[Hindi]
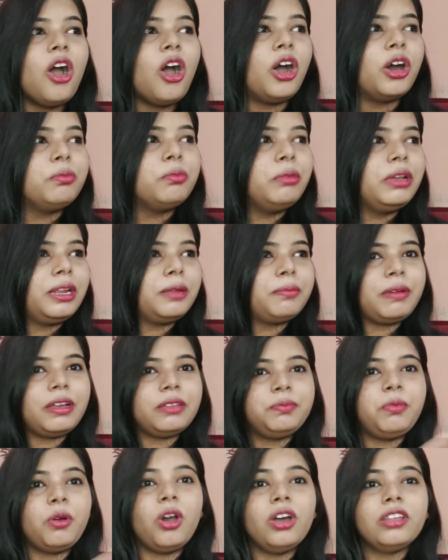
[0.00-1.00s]
और मेरे
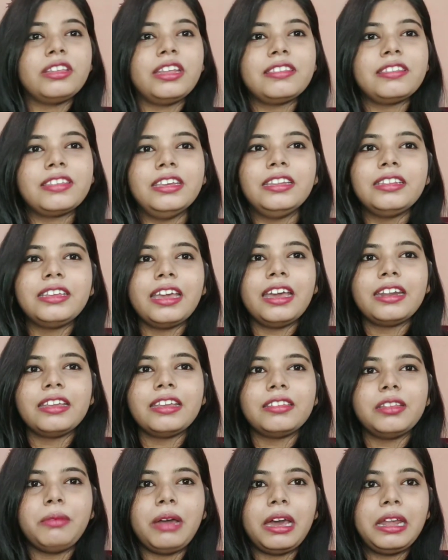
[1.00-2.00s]
पास बहुत सारे स्किन केयर
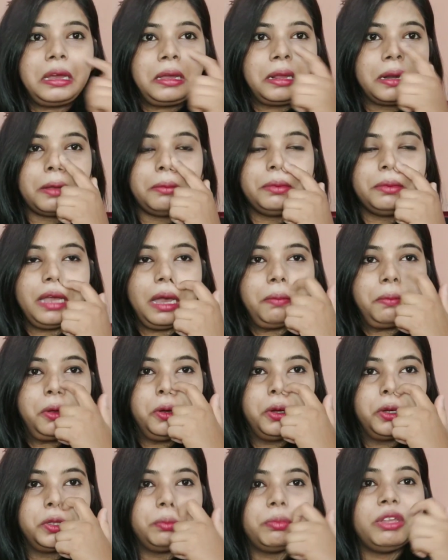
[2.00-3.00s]
के सामान अगर कभी आप
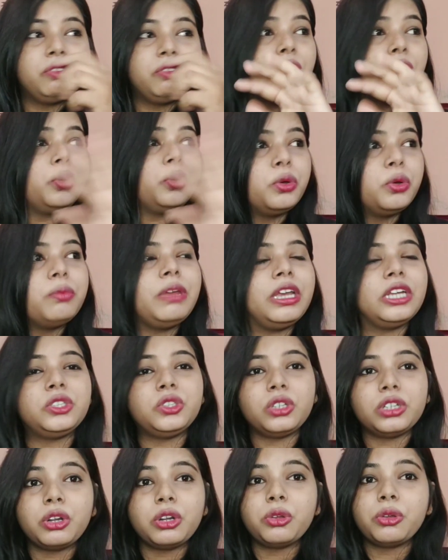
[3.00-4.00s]
कहोगे तो मैं ज़रूर मेक
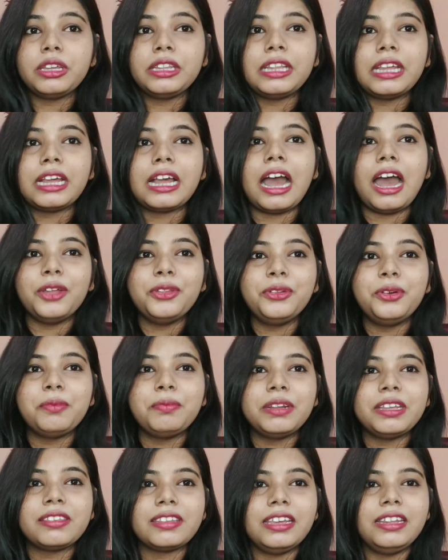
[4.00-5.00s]
श्योर करूँगी दिखा दूँ
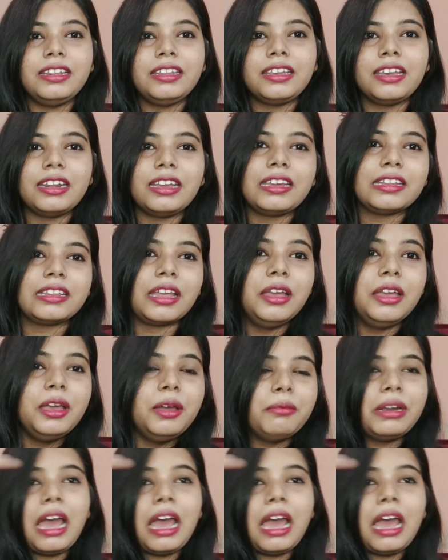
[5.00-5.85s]
अपना स्किन केयर कितने